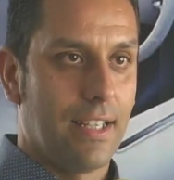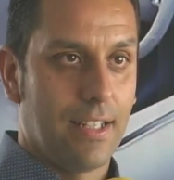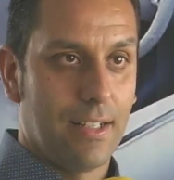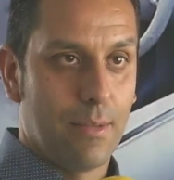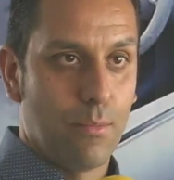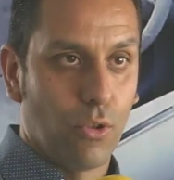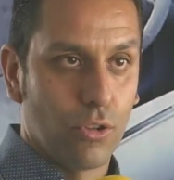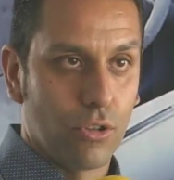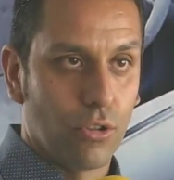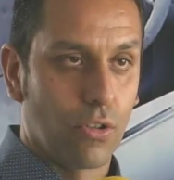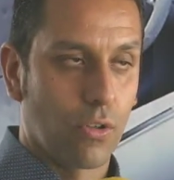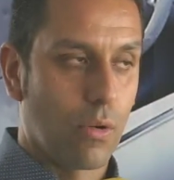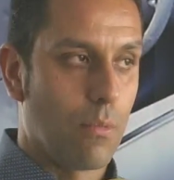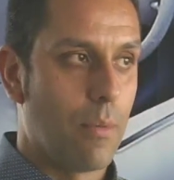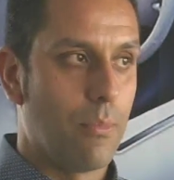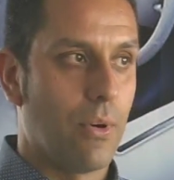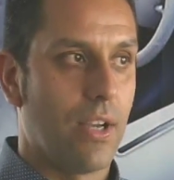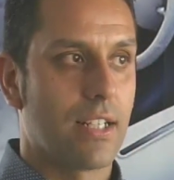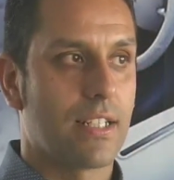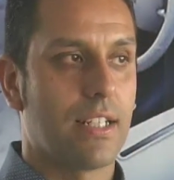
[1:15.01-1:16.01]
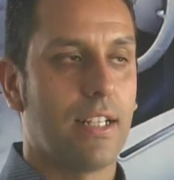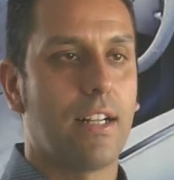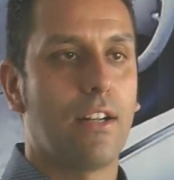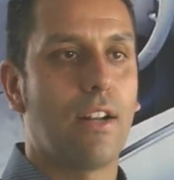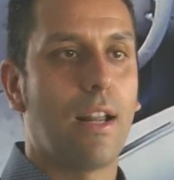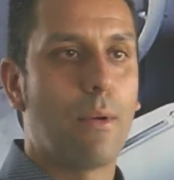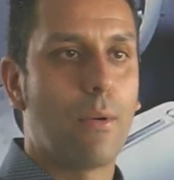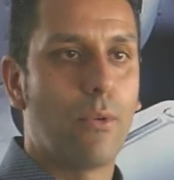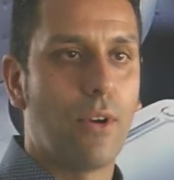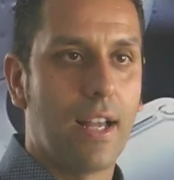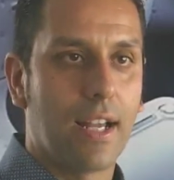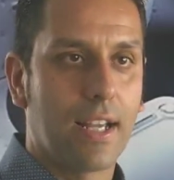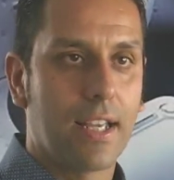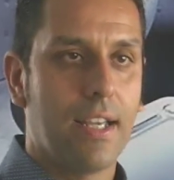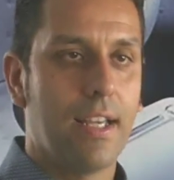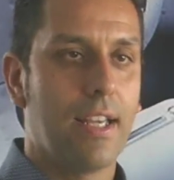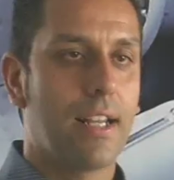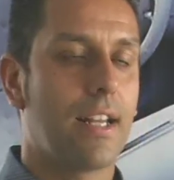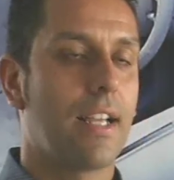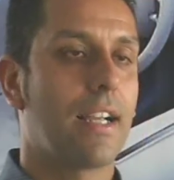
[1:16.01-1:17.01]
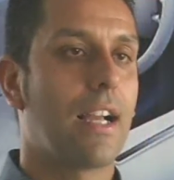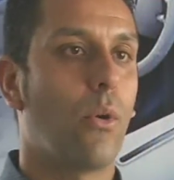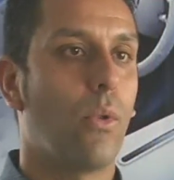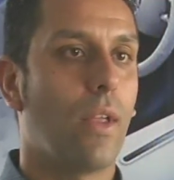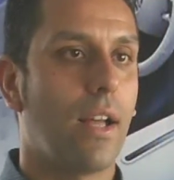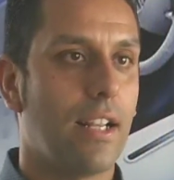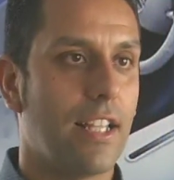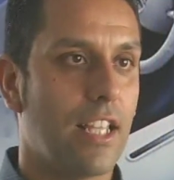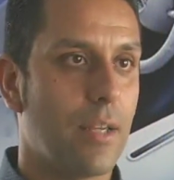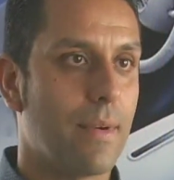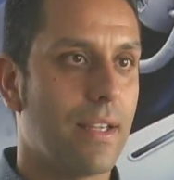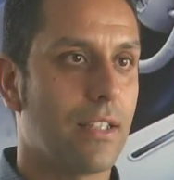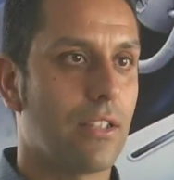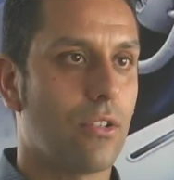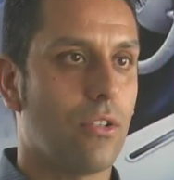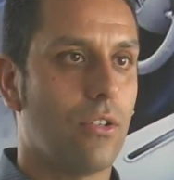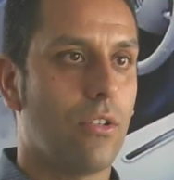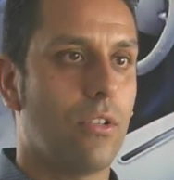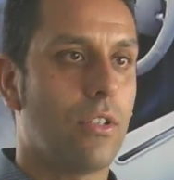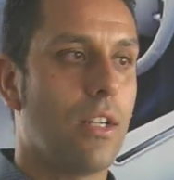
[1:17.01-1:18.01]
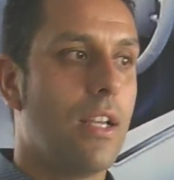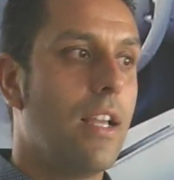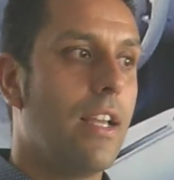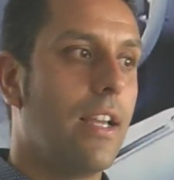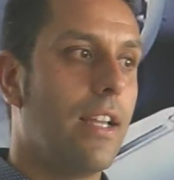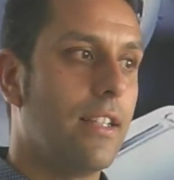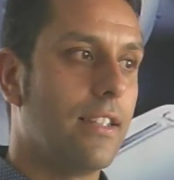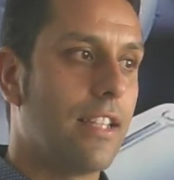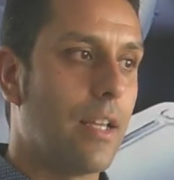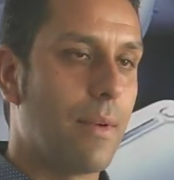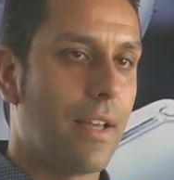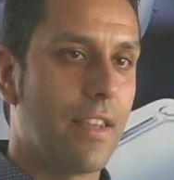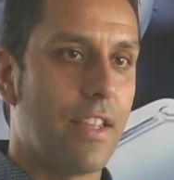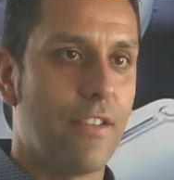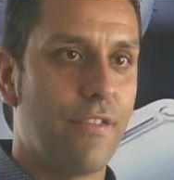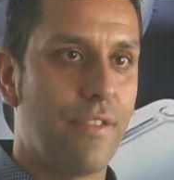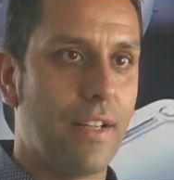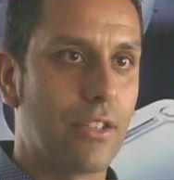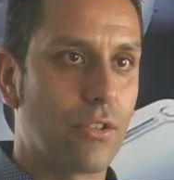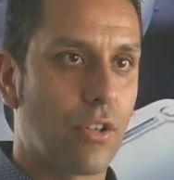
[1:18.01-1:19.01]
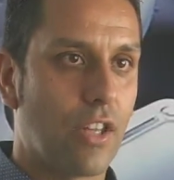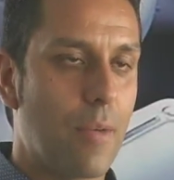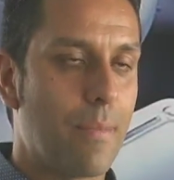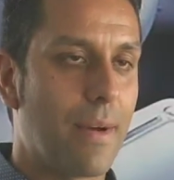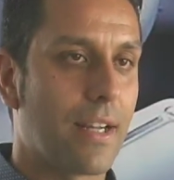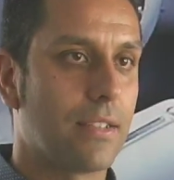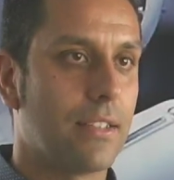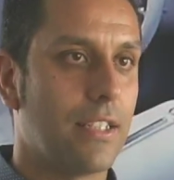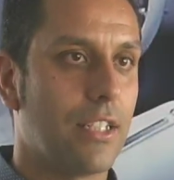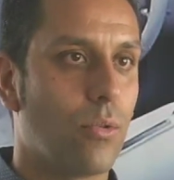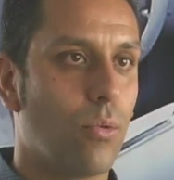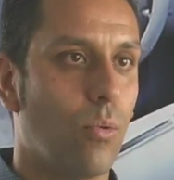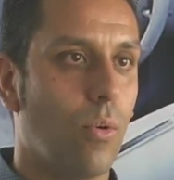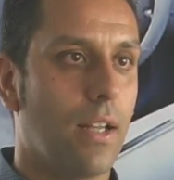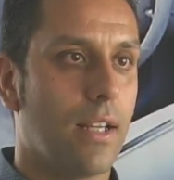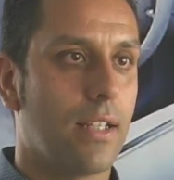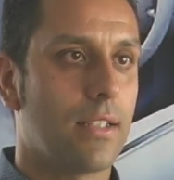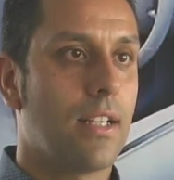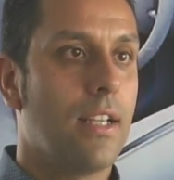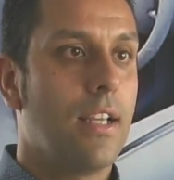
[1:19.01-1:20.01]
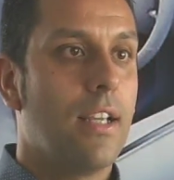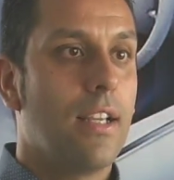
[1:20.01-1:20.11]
motor, como puede ser la válvula de GR, caudalímetros, el tema de filtro de partículas,